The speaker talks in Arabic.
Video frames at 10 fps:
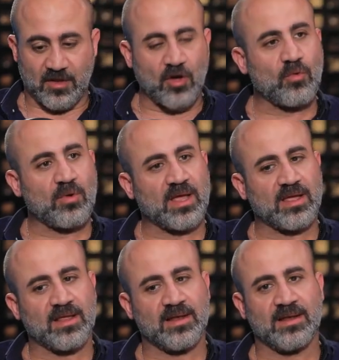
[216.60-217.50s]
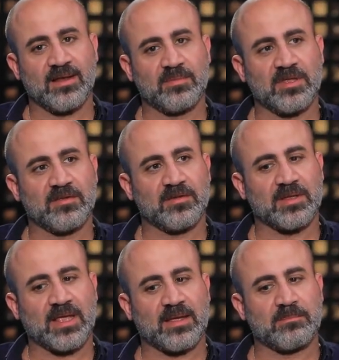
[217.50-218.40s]
هو اللي
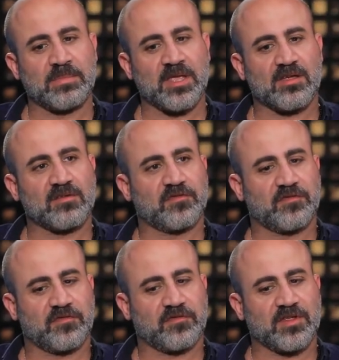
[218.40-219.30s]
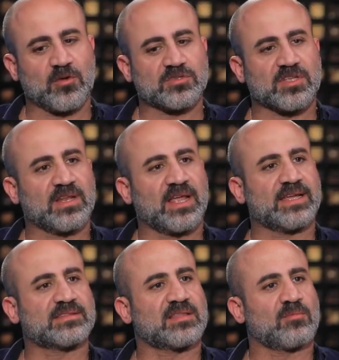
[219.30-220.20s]
بي بيعرف يوصل
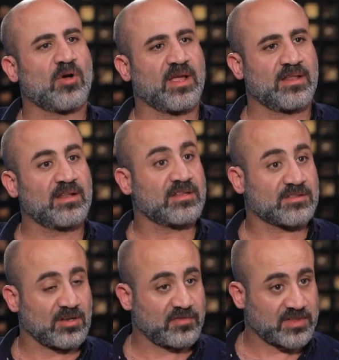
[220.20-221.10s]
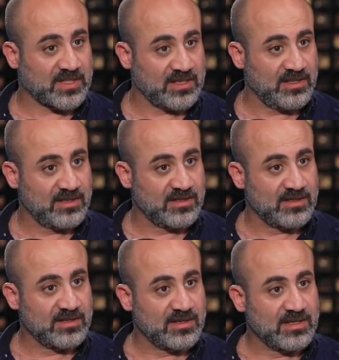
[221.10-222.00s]
لحته معينه للطرف التاني
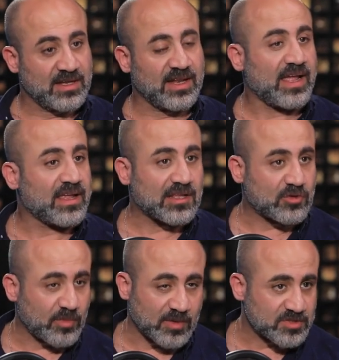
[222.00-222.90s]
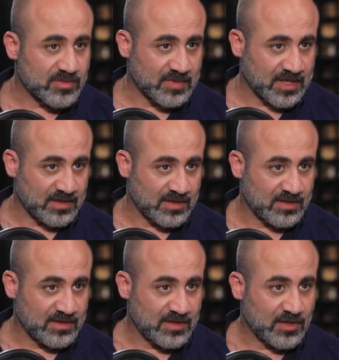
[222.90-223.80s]
الحياه هتبقى ابسط من كده
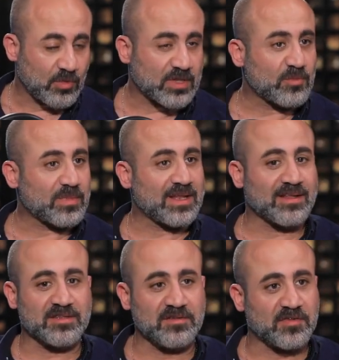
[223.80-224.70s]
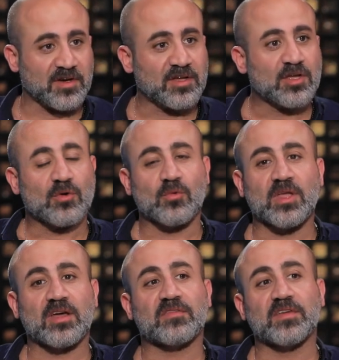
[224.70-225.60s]
وهتبقى لطيفه
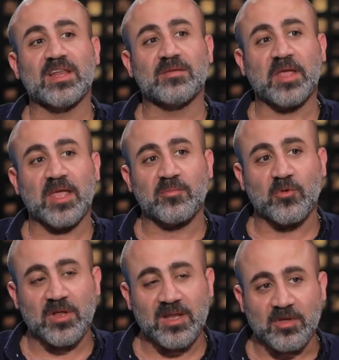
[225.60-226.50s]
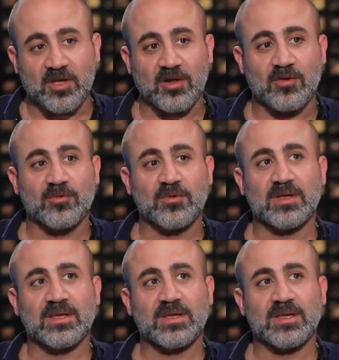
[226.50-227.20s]
ويعرف ايه اللي بيحبه وايه اللي بيكرهه